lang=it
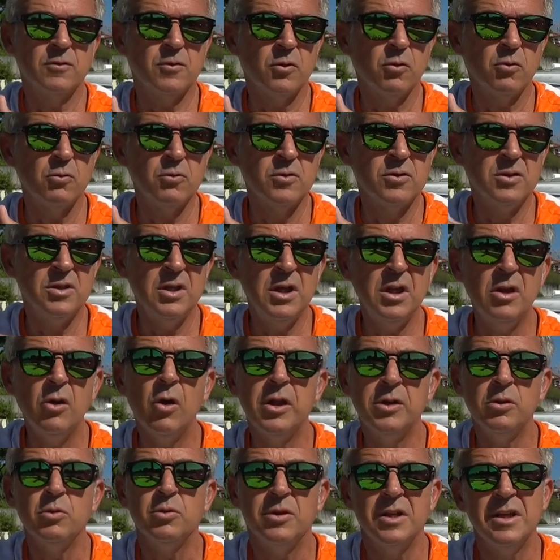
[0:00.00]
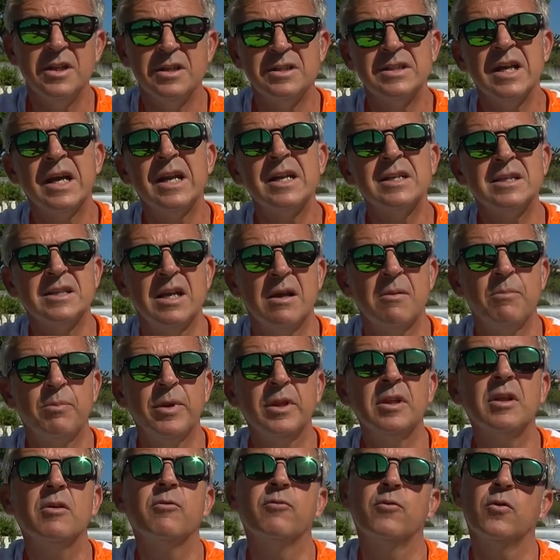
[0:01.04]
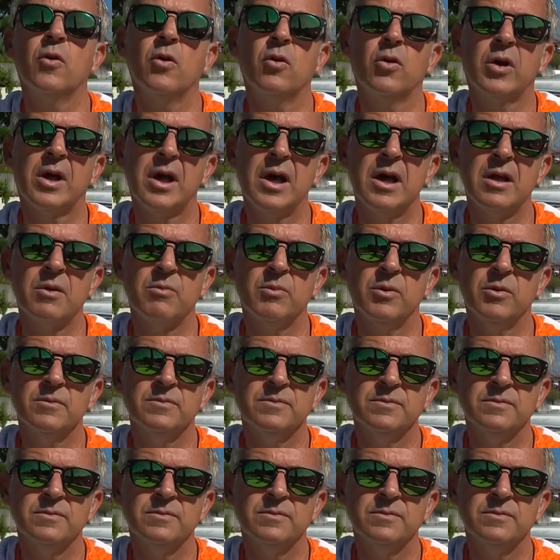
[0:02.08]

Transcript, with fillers: consiglio è di utilizzare sempre del fluorocarbo,